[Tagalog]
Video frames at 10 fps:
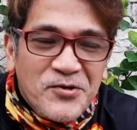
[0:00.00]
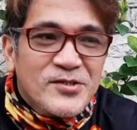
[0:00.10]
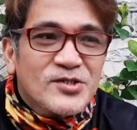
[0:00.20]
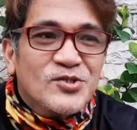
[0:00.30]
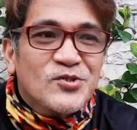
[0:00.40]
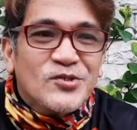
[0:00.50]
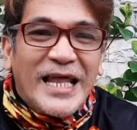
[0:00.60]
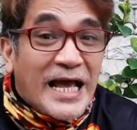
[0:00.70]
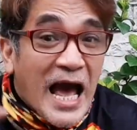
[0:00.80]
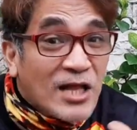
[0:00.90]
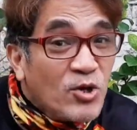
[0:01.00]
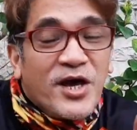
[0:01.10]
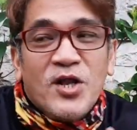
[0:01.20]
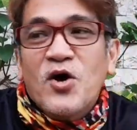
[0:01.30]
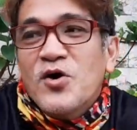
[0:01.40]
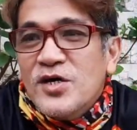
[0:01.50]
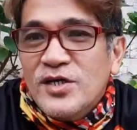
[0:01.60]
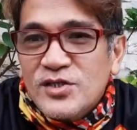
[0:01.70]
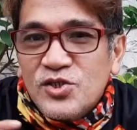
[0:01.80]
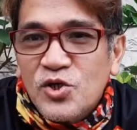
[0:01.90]
So delikado eh, no?
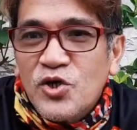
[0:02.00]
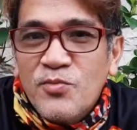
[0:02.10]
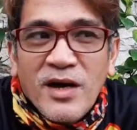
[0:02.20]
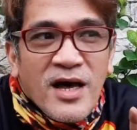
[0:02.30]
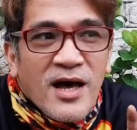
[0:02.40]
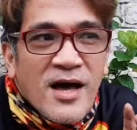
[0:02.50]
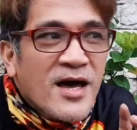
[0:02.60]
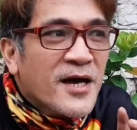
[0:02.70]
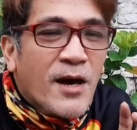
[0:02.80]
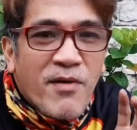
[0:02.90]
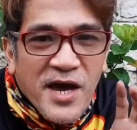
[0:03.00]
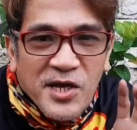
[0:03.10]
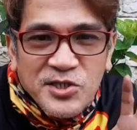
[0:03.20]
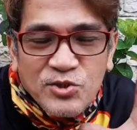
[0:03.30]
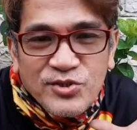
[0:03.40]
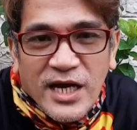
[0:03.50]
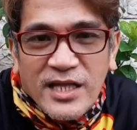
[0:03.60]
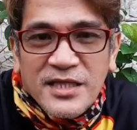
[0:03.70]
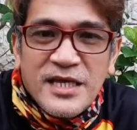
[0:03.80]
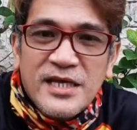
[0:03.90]
So yung mga kabikers ko
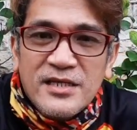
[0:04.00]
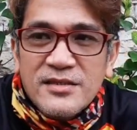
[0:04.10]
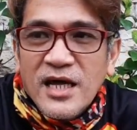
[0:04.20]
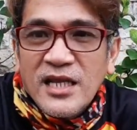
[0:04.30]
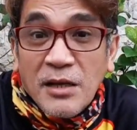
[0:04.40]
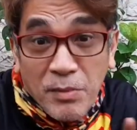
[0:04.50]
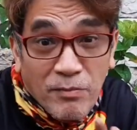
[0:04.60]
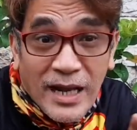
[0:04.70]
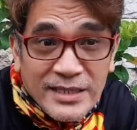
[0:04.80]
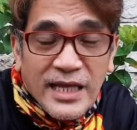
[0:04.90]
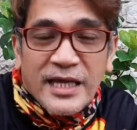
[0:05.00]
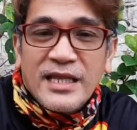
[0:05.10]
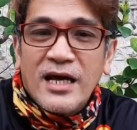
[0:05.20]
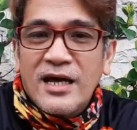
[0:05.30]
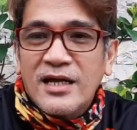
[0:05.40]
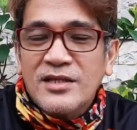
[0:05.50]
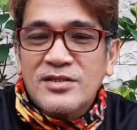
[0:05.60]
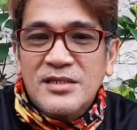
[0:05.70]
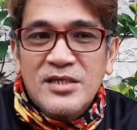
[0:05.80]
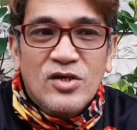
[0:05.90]
diyan, na nagbablog din na
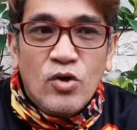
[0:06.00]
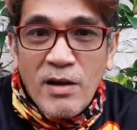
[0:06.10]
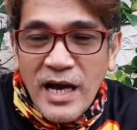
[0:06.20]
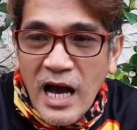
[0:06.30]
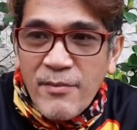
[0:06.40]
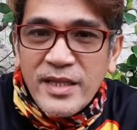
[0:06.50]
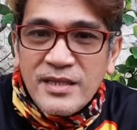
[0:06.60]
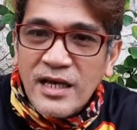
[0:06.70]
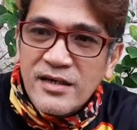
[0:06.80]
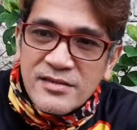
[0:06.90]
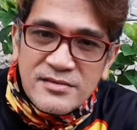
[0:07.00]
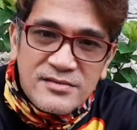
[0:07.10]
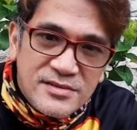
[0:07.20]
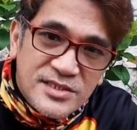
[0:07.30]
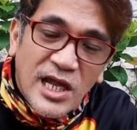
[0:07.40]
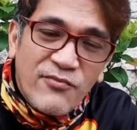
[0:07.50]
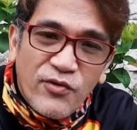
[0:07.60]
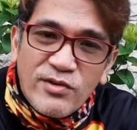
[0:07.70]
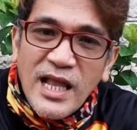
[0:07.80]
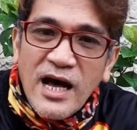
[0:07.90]
gumagamit ng
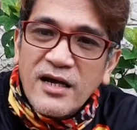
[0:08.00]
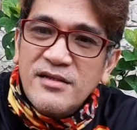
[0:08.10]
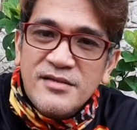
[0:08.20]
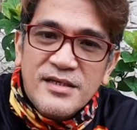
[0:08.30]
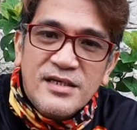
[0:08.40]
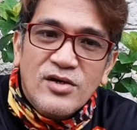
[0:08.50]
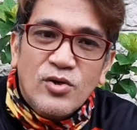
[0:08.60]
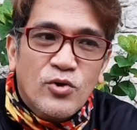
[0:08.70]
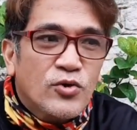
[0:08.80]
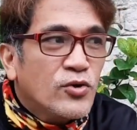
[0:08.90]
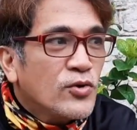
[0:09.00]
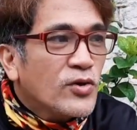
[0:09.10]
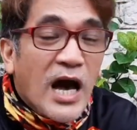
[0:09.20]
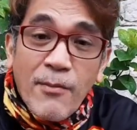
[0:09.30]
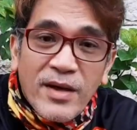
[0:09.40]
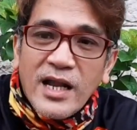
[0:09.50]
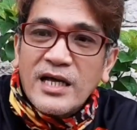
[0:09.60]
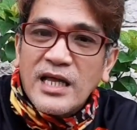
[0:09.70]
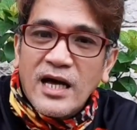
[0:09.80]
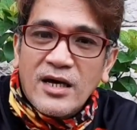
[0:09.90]
cellphone lang o
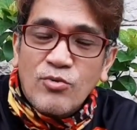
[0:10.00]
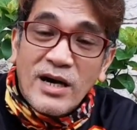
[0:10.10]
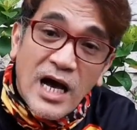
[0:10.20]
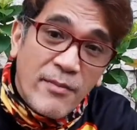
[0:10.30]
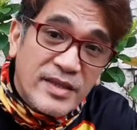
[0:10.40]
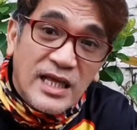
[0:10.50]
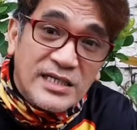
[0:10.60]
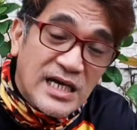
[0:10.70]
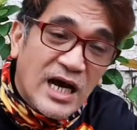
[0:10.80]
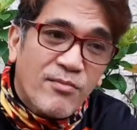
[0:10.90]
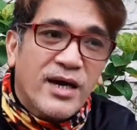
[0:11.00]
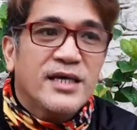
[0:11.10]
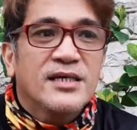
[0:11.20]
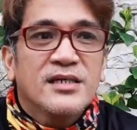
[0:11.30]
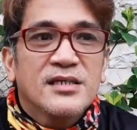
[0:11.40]
camera na gumagamit ng isang kamay.